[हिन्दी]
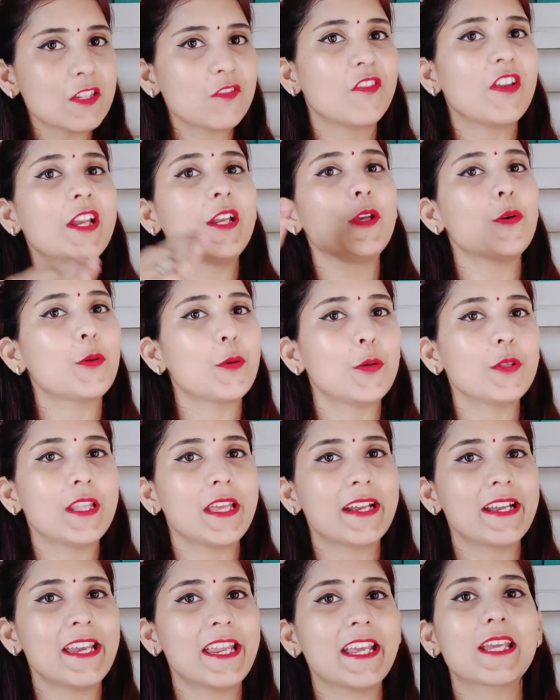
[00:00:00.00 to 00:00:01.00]
इस वीडियो को
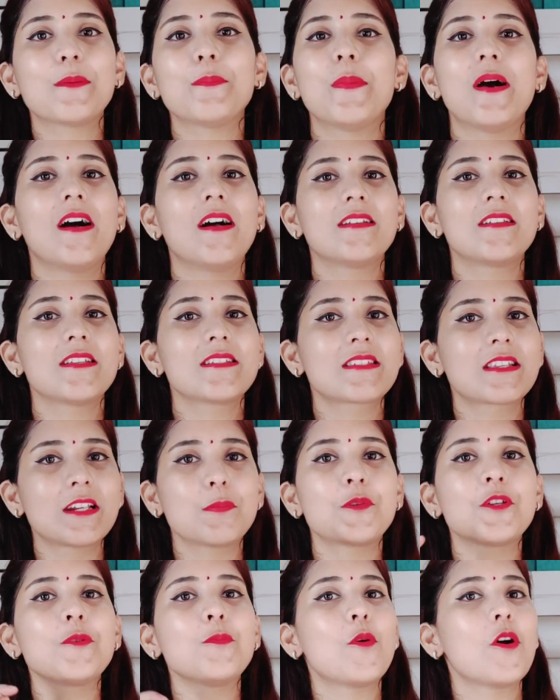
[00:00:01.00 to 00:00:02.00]
देखने के बाद
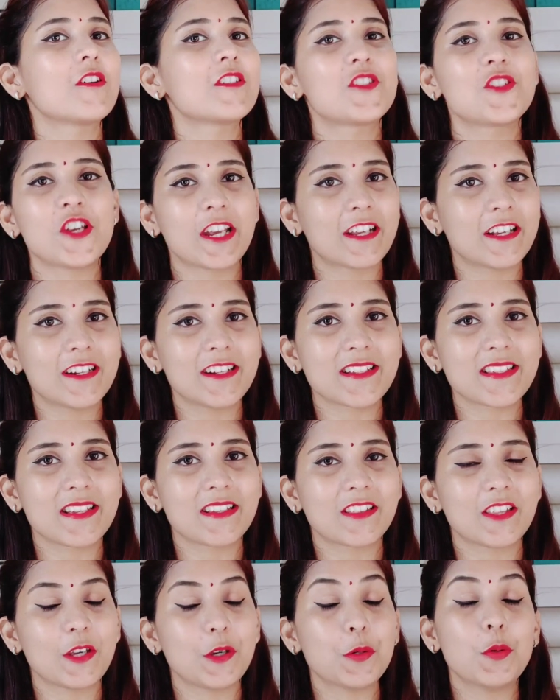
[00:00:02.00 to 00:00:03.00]
डिस्क्रिप्शन बॉक्स चेक कर
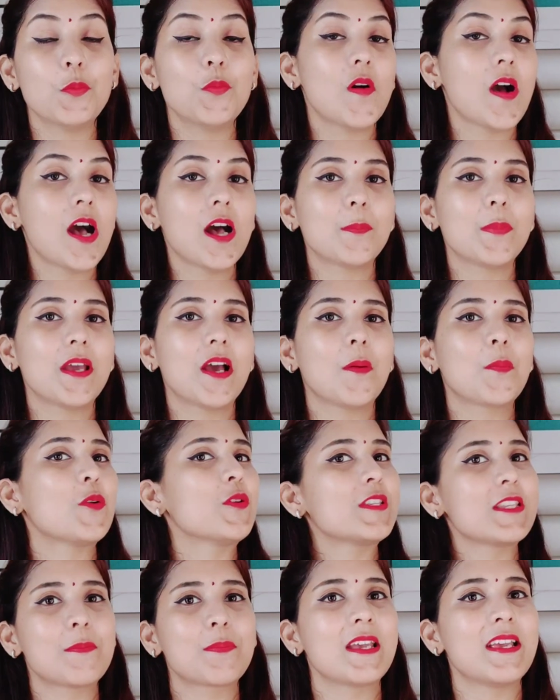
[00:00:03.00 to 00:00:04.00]
सकते हो वहां पे
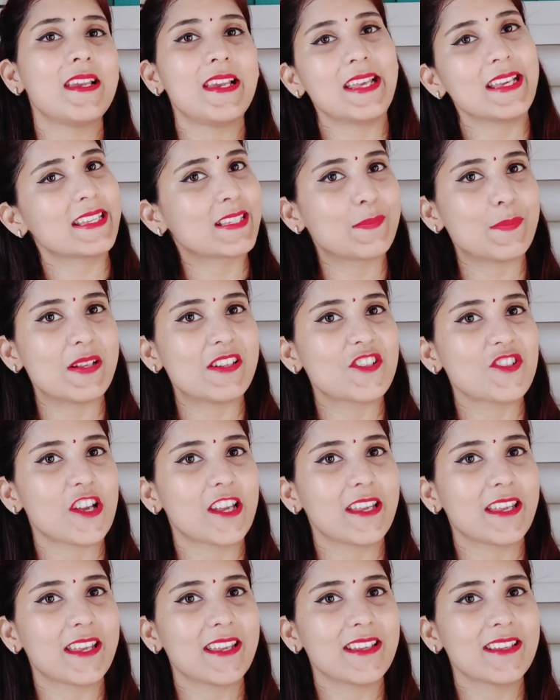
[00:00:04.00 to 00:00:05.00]
आपको सबके लिंक्स मिल
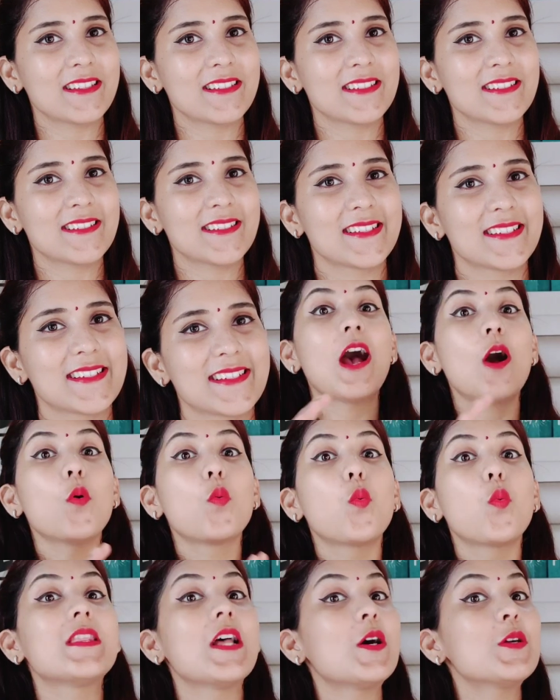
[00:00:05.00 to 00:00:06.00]
जाएंगे
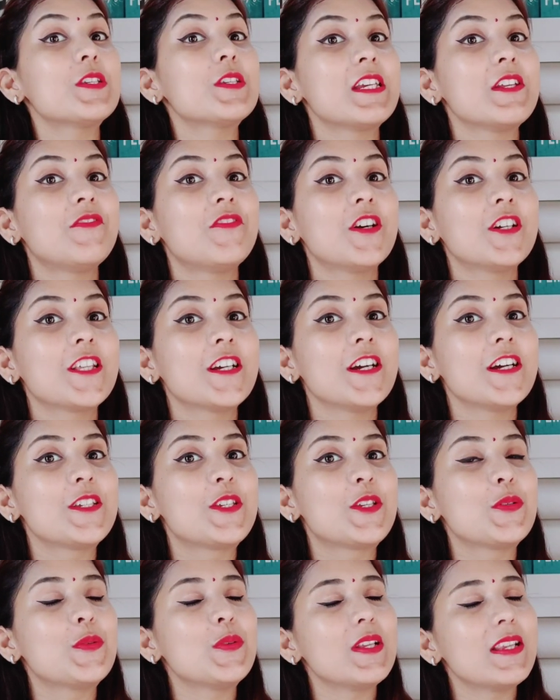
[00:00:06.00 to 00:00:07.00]
नाउ विदाउट एनी फर्दर
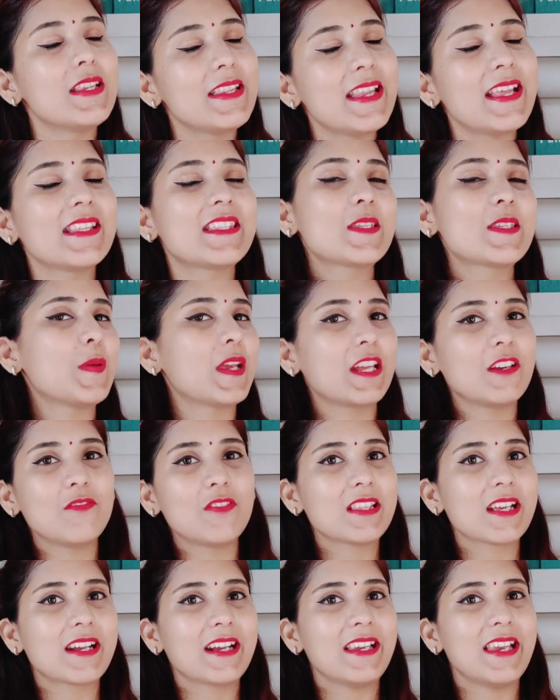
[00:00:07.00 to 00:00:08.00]
अड्यू लेट्स बिगिन
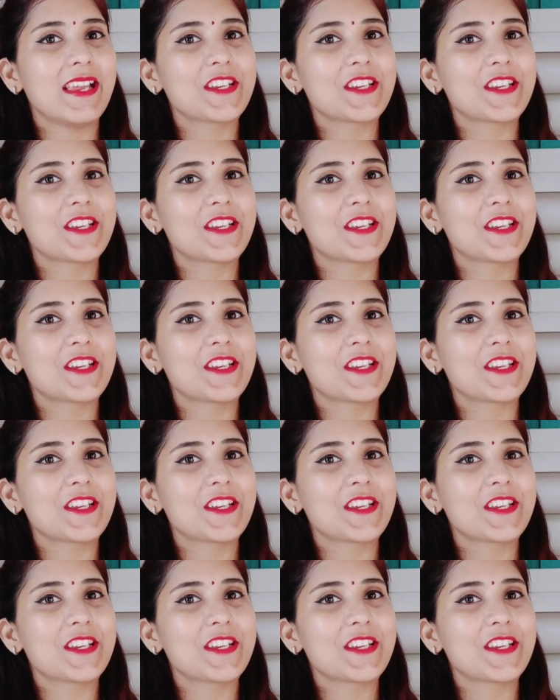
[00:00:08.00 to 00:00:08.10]
विद द